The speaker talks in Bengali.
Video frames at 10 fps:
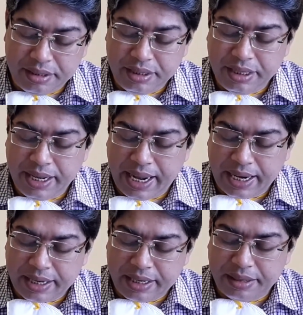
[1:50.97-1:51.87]
দিনে
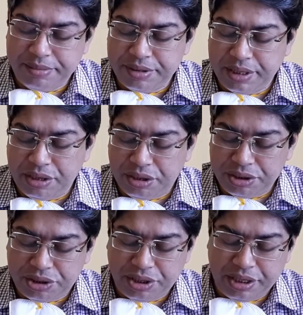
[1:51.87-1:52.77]
একটা মোটে
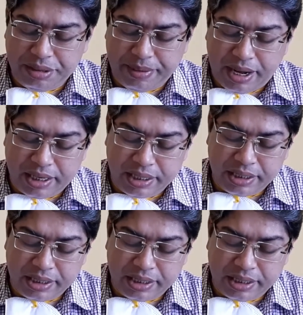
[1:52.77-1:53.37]
লজ্জরে বাস